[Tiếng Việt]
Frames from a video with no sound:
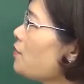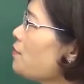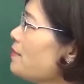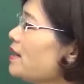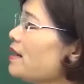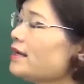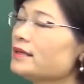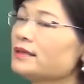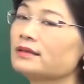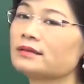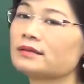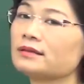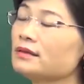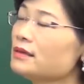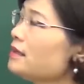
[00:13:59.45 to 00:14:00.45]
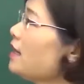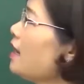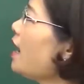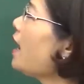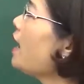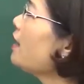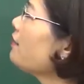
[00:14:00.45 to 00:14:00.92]
10.
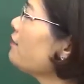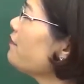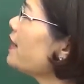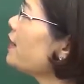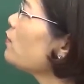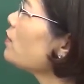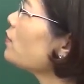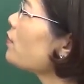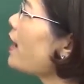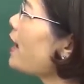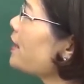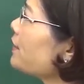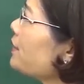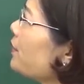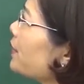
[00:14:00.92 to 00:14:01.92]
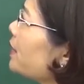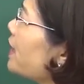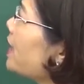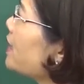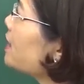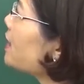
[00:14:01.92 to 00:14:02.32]
Vệ quốc đoàn đổi tên